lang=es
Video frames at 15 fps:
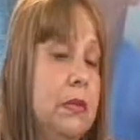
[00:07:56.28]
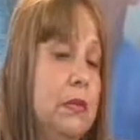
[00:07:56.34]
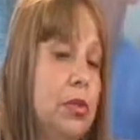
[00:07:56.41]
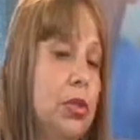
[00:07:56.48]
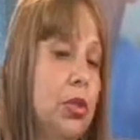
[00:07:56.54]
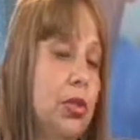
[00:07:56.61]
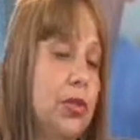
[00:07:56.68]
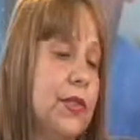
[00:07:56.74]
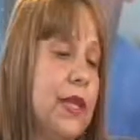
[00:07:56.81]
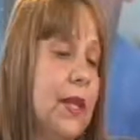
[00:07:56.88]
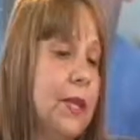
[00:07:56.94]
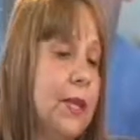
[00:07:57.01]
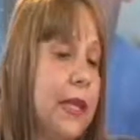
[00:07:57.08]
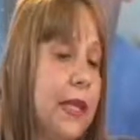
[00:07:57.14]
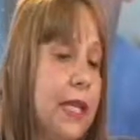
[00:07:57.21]
yo
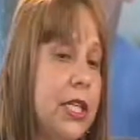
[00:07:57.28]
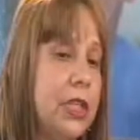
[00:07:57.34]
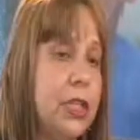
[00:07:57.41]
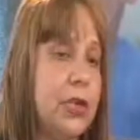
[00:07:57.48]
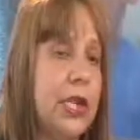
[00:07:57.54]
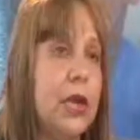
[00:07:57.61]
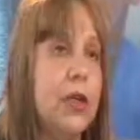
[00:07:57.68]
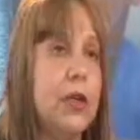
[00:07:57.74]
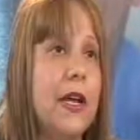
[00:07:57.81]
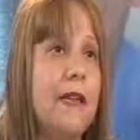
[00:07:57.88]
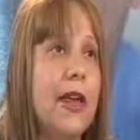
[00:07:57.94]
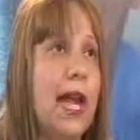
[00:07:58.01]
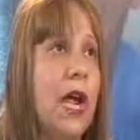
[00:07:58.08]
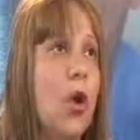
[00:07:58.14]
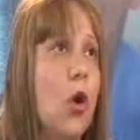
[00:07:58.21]
siempre he dicho que una
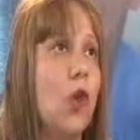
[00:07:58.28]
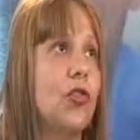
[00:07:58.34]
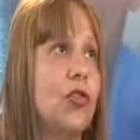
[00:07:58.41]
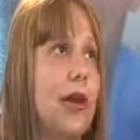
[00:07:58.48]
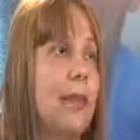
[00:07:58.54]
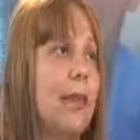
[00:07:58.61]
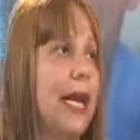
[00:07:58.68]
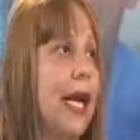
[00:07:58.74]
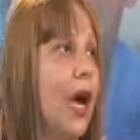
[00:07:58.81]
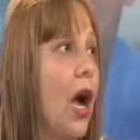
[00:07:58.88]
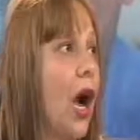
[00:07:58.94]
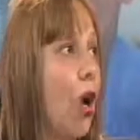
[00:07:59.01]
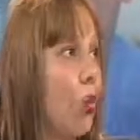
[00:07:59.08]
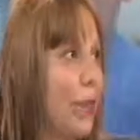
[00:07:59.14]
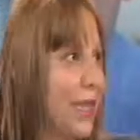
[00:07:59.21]
de las cosas para
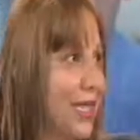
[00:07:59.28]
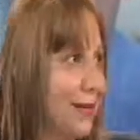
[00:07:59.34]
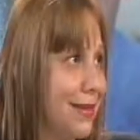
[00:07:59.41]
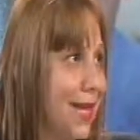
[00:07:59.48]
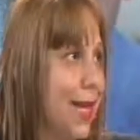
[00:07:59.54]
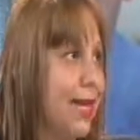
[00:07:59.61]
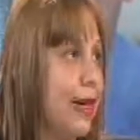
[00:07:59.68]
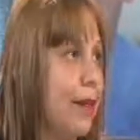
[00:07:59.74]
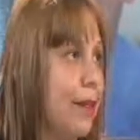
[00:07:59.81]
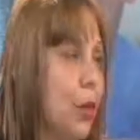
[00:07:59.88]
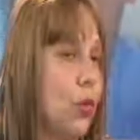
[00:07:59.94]
aumentar la